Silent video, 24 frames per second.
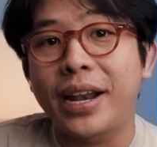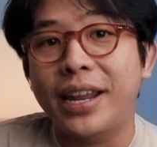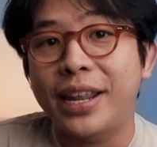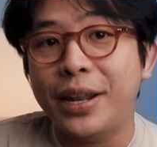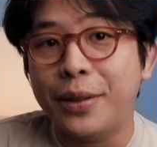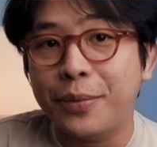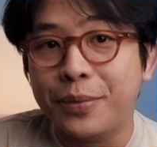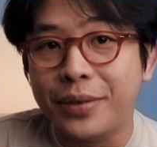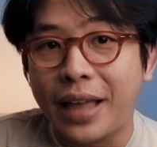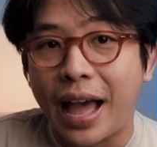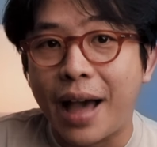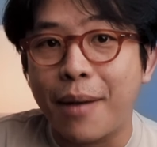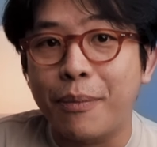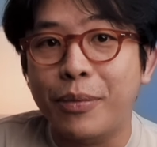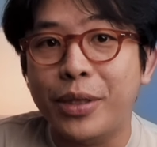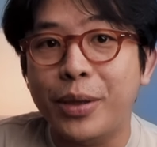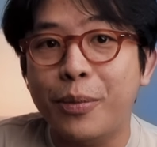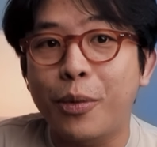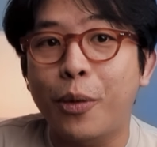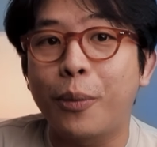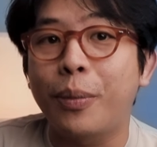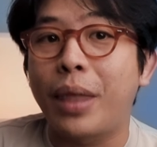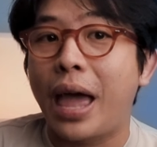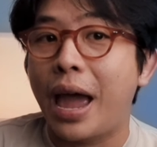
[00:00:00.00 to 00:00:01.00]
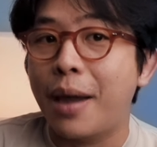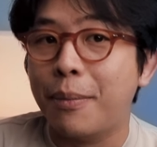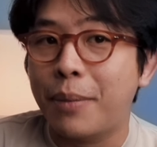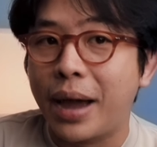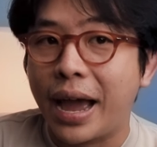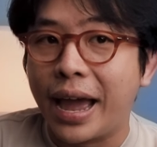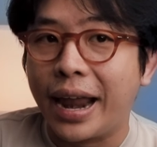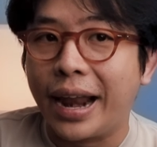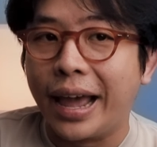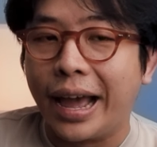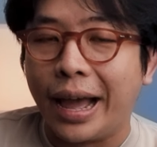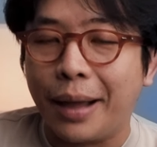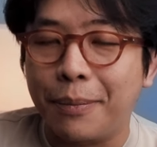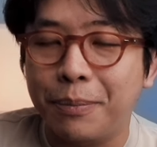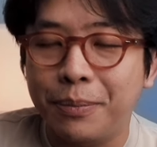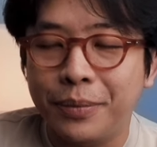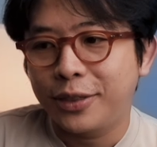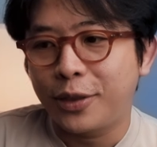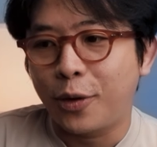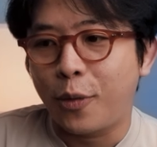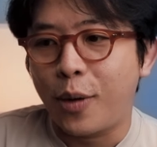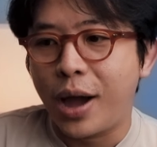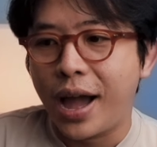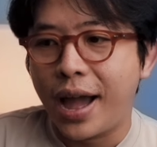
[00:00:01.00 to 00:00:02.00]
2023 ที่ผมได้มานะครับ
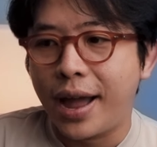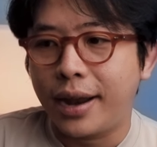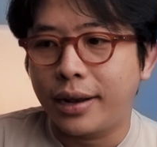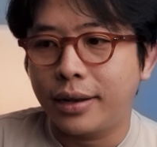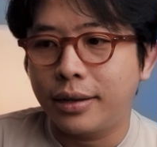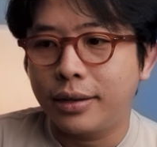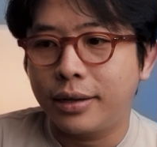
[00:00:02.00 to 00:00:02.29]
แต่ว่า